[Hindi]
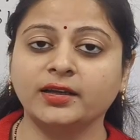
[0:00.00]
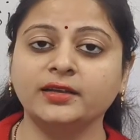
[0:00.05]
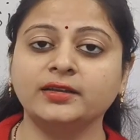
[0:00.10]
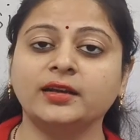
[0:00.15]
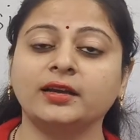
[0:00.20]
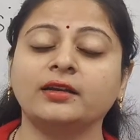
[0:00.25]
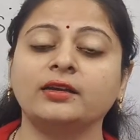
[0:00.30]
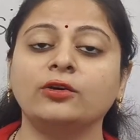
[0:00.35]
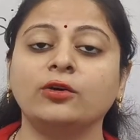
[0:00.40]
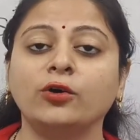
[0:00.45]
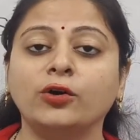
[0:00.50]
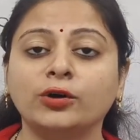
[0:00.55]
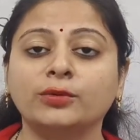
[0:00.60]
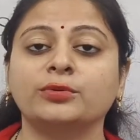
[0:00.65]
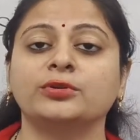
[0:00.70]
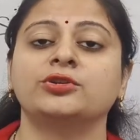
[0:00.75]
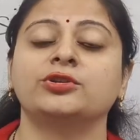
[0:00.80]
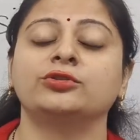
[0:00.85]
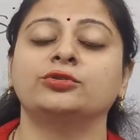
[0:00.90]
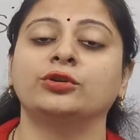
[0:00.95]
है ताकि और
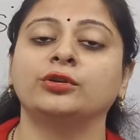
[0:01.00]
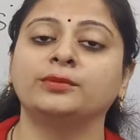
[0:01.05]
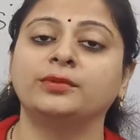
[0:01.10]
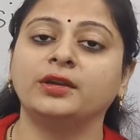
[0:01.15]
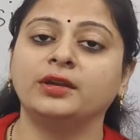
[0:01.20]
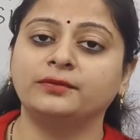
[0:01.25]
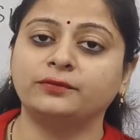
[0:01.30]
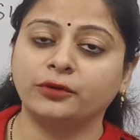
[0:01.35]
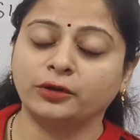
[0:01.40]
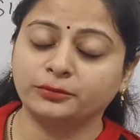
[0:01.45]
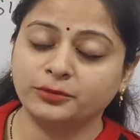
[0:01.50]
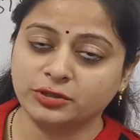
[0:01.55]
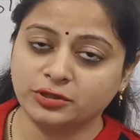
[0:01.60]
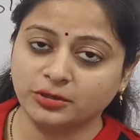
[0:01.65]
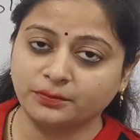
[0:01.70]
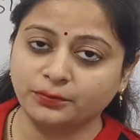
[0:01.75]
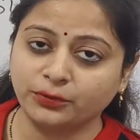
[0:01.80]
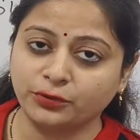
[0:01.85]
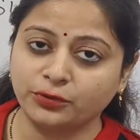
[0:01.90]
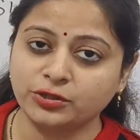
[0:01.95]
बच्चों तक भी इन्फॉर्मेशन
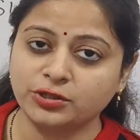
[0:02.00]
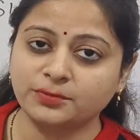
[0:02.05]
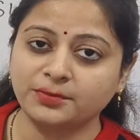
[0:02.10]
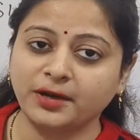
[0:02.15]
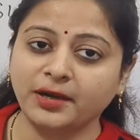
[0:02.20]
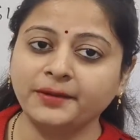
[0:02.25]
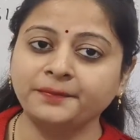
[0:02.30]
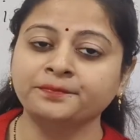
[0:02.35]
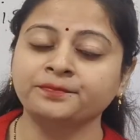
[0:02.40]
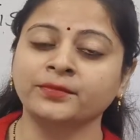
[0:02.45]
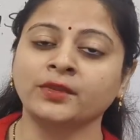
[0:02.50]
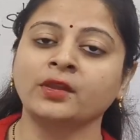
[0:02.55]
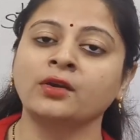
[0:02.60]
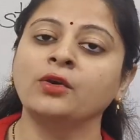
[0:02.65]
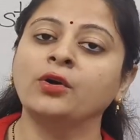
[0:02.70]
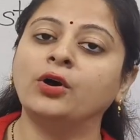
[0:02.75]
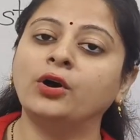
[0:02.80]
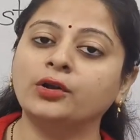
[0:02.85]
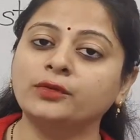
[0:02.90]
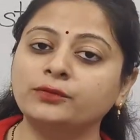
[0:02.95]
पहुँच पाए
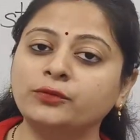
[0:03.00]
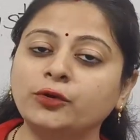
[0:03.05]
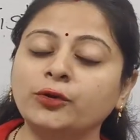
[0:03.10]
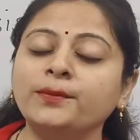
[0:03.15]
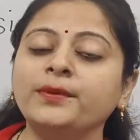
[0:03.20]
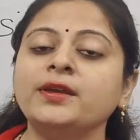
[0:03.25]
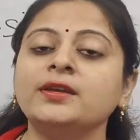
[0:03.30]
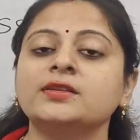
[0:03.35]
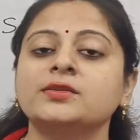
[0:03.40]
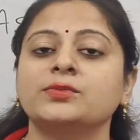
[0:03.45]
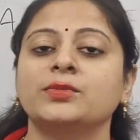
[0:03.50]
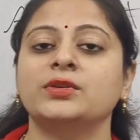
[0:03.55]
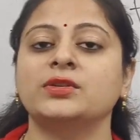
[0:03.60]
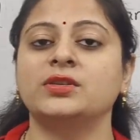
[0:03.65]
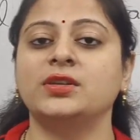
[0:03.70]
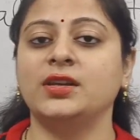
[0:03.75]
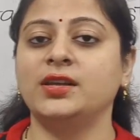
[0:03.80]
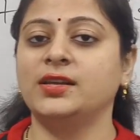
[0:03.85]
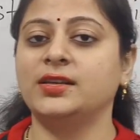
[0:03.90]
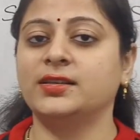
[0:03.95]
और वो भी इस
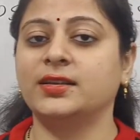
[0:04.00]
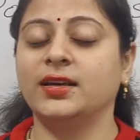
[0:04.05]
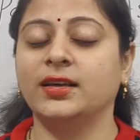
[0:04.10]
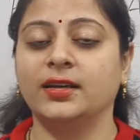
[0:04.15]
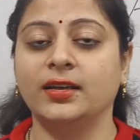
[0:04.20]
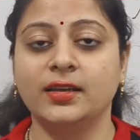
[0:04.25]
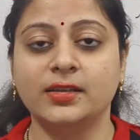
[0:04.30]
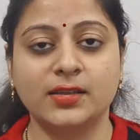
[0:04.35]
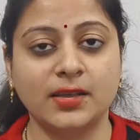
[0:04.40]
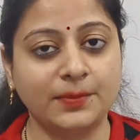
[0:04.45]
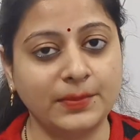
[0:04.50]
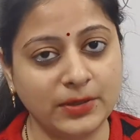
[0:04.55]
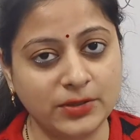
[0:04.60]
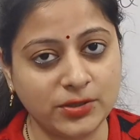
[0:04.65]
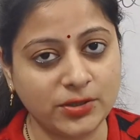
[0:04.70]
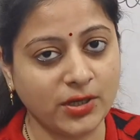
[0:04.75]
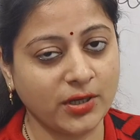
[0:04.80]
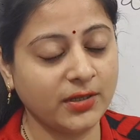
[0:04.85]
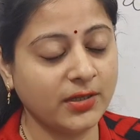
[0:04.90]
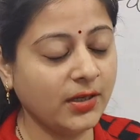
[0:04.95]
मिस्टेक करने से बच
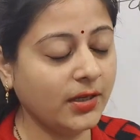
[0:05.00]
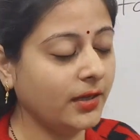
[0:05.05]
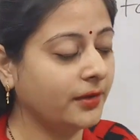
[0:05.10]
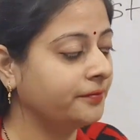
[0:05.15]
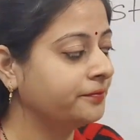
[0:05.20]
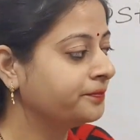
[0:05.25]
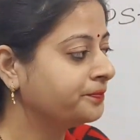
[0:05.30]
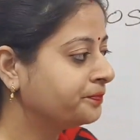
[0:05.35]
जाए ठीक है